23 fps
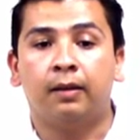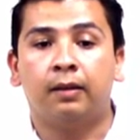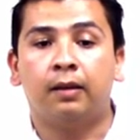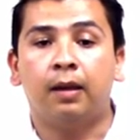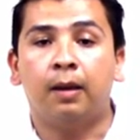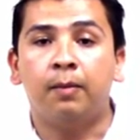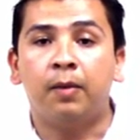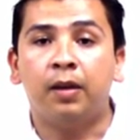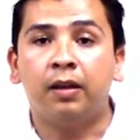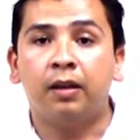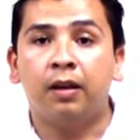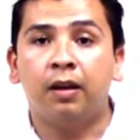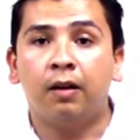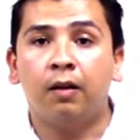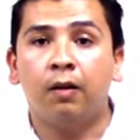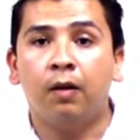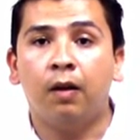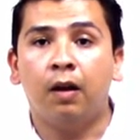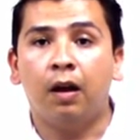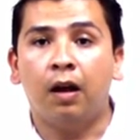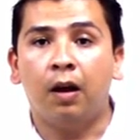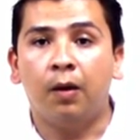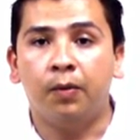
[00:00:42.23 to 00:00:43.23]
También
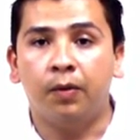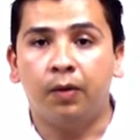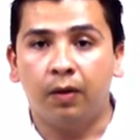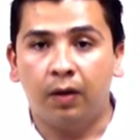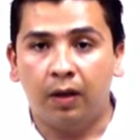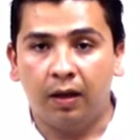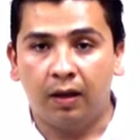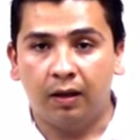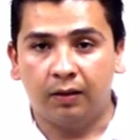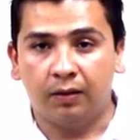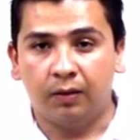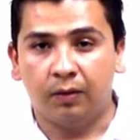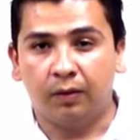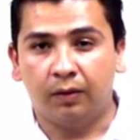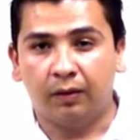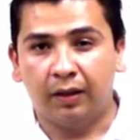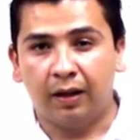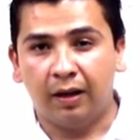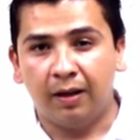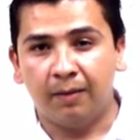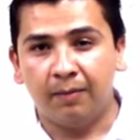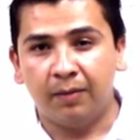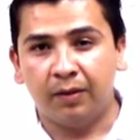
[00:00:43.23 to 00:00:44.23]
quiero
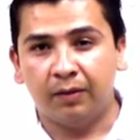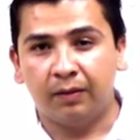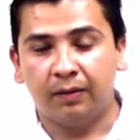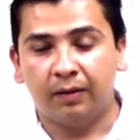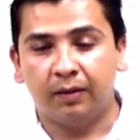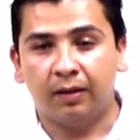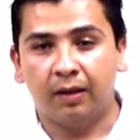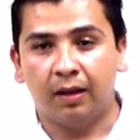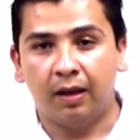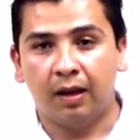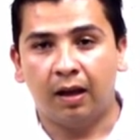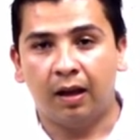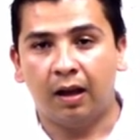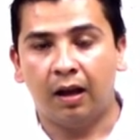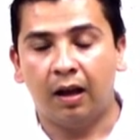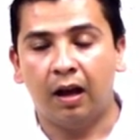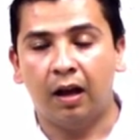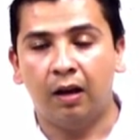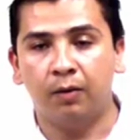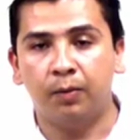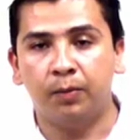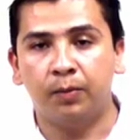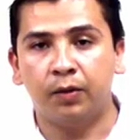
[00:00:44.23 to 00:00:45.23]
exhortar a mis
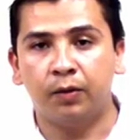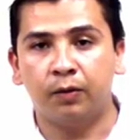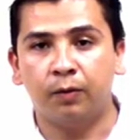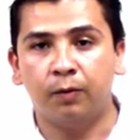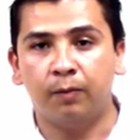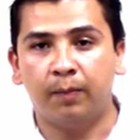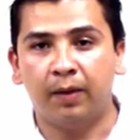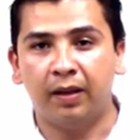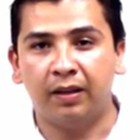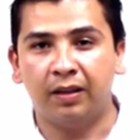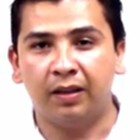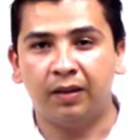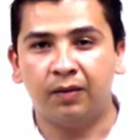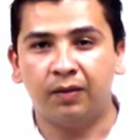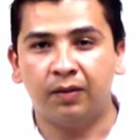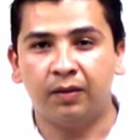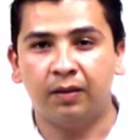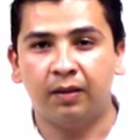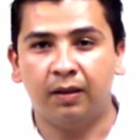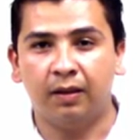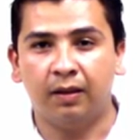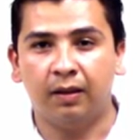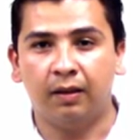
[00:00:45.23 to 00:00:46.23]
alumnos compañeros
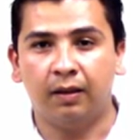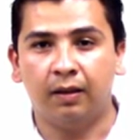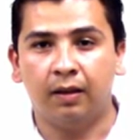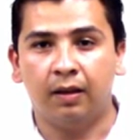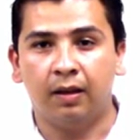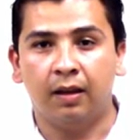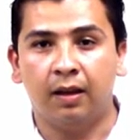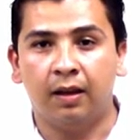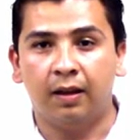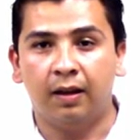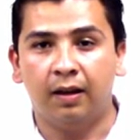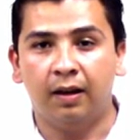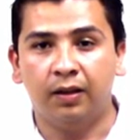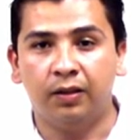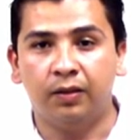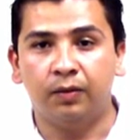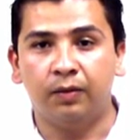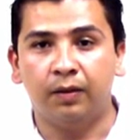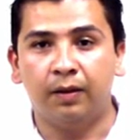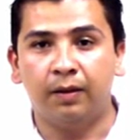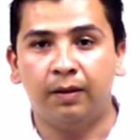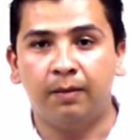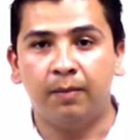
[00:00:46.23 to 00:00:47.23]
de la
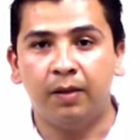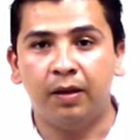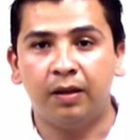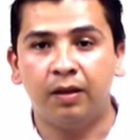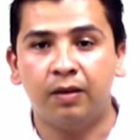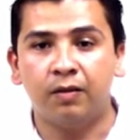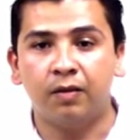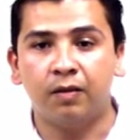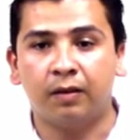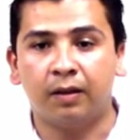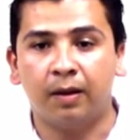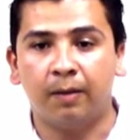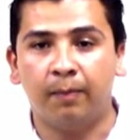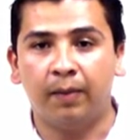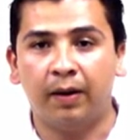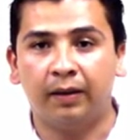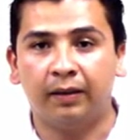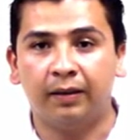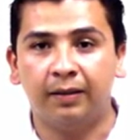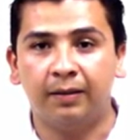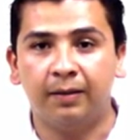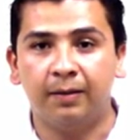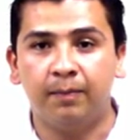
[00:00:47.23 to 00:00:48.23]
Ciudad de México que
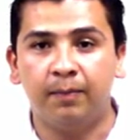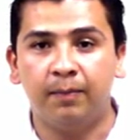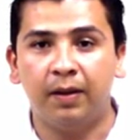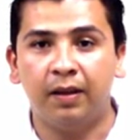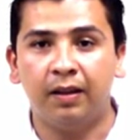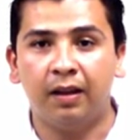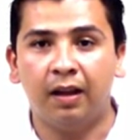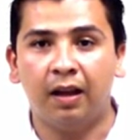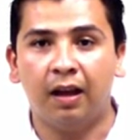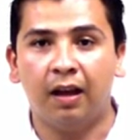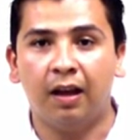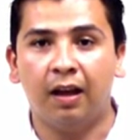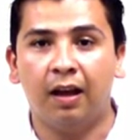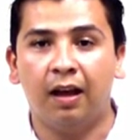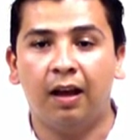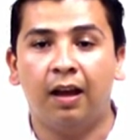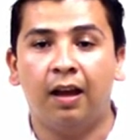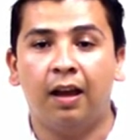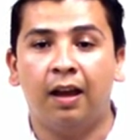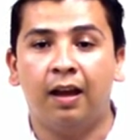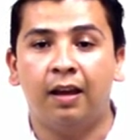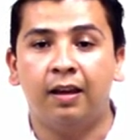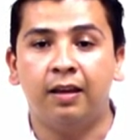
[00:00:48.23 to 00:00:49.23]
participen
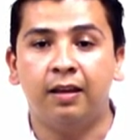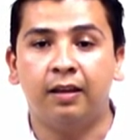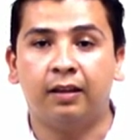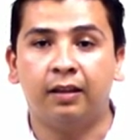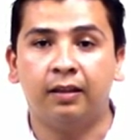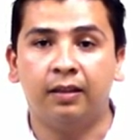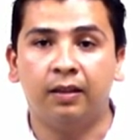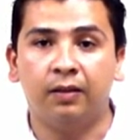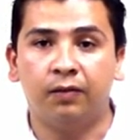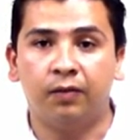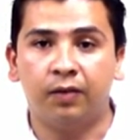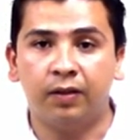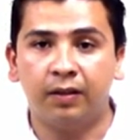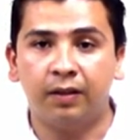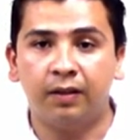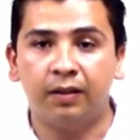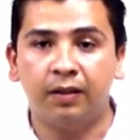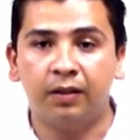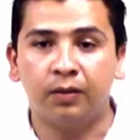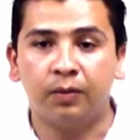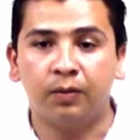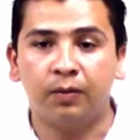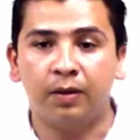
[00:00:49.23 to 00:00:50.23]
y que se esfuercen
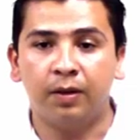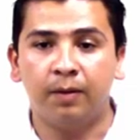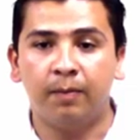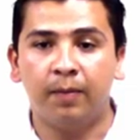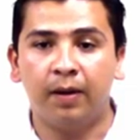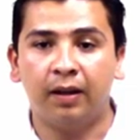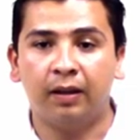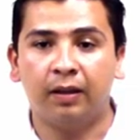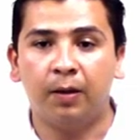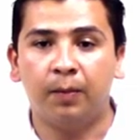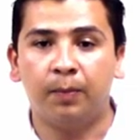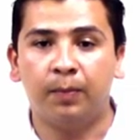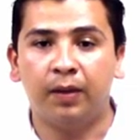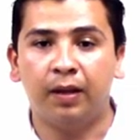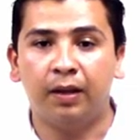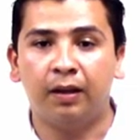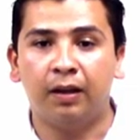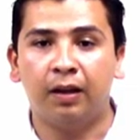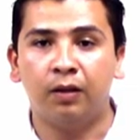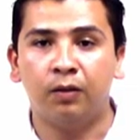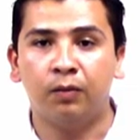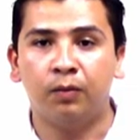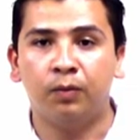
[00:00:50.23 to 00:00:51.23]
a estudiar para que
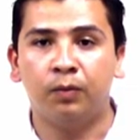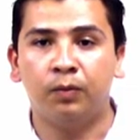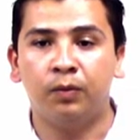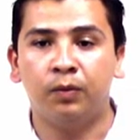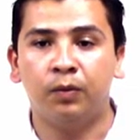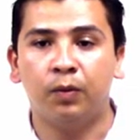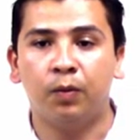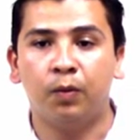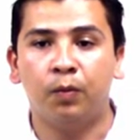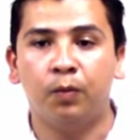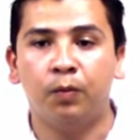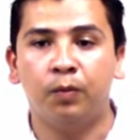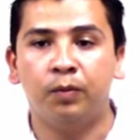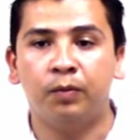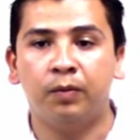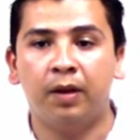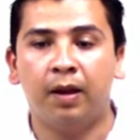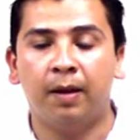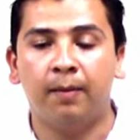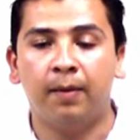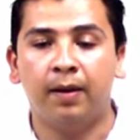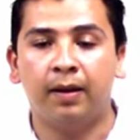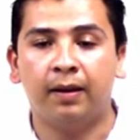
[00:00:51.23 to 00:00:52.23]
obtengan
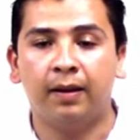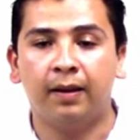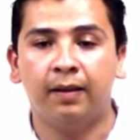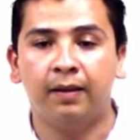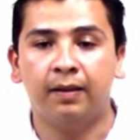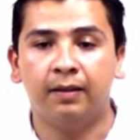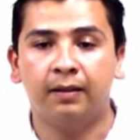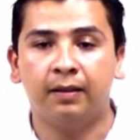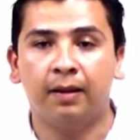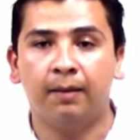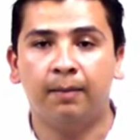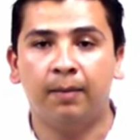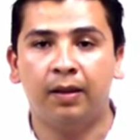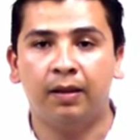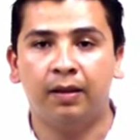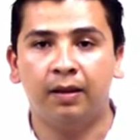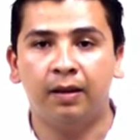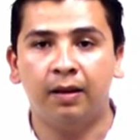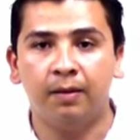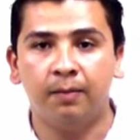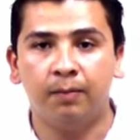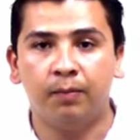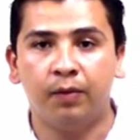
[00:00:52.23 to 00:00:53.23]
una beca de esta
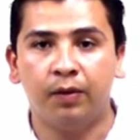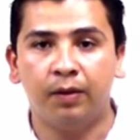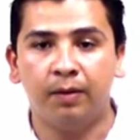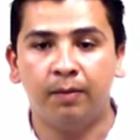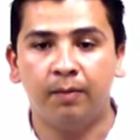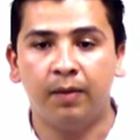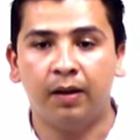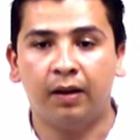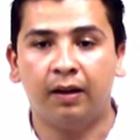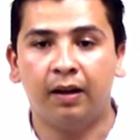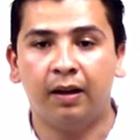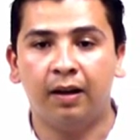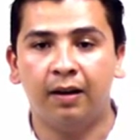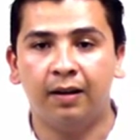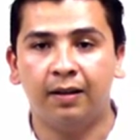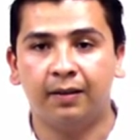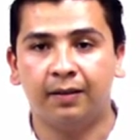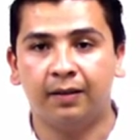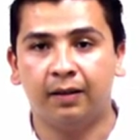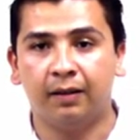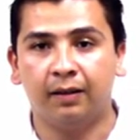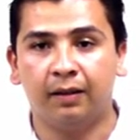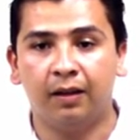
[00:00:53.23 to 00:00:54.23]
manera y puedan viajar al
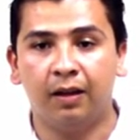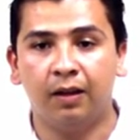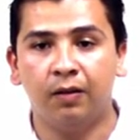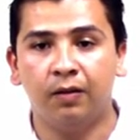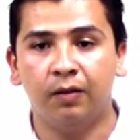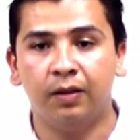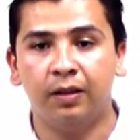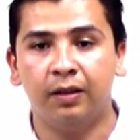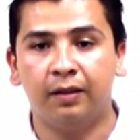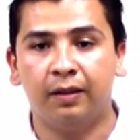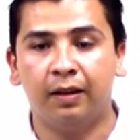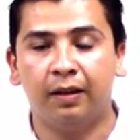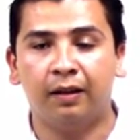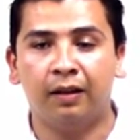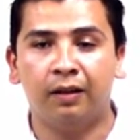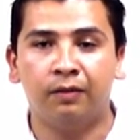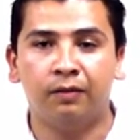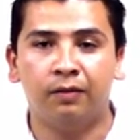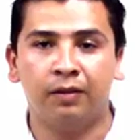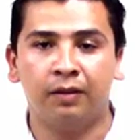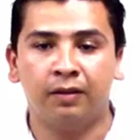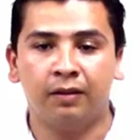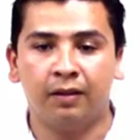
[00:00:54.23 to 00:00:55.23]
extranjero y tengan
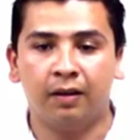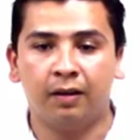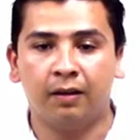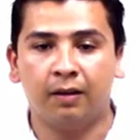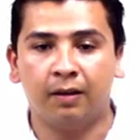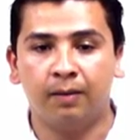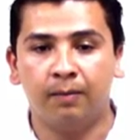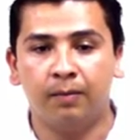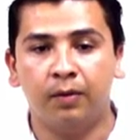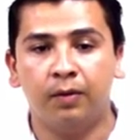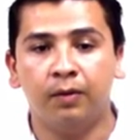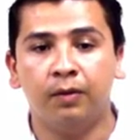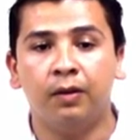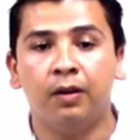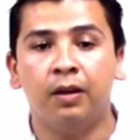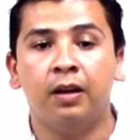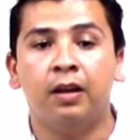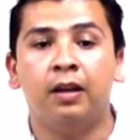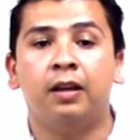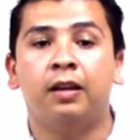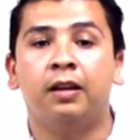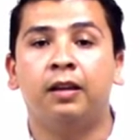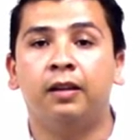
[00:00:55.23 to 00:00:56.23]
un intercambio
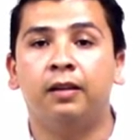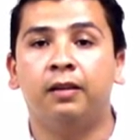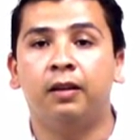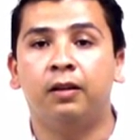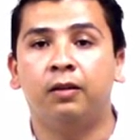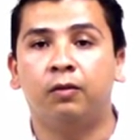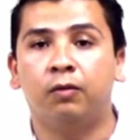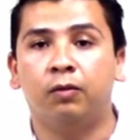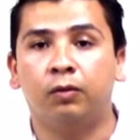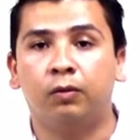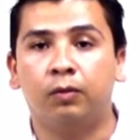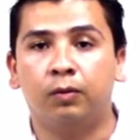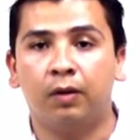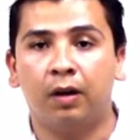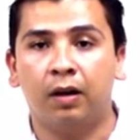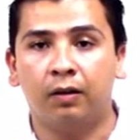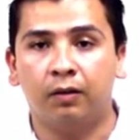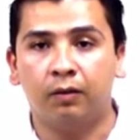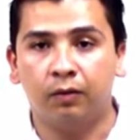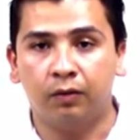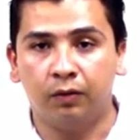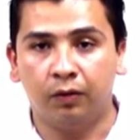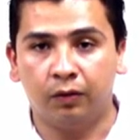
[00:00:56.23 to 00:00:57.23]

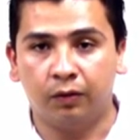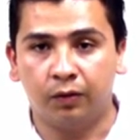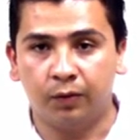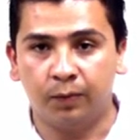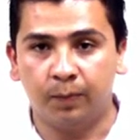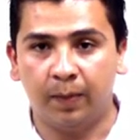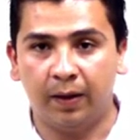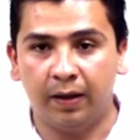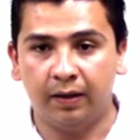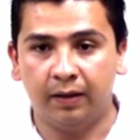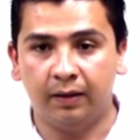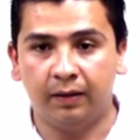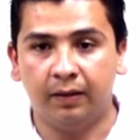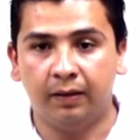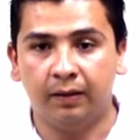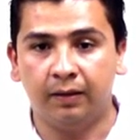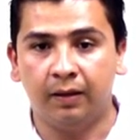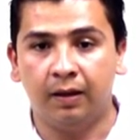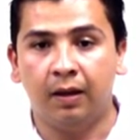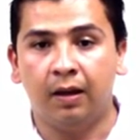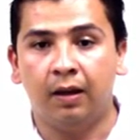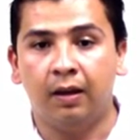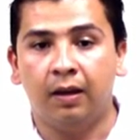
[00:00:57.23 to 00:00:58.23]
intercultural con otros países.